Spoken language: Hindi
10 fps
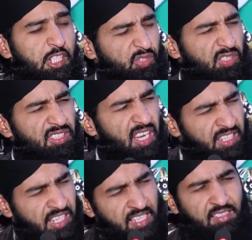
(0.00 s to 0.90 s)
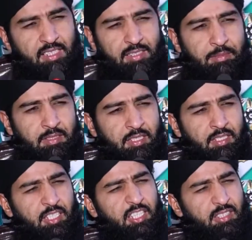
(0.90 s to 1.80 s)
इतना नेक आदमी थे
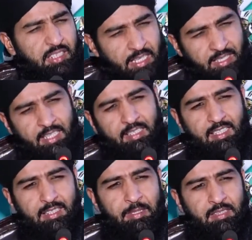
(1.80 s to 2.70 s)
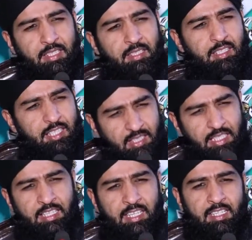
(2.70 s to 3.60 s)
इतने नेक आदमी थे
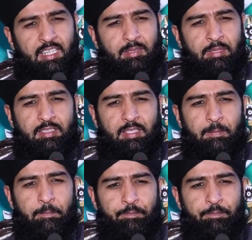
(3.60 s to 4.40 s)
इतने नेक आदमी थे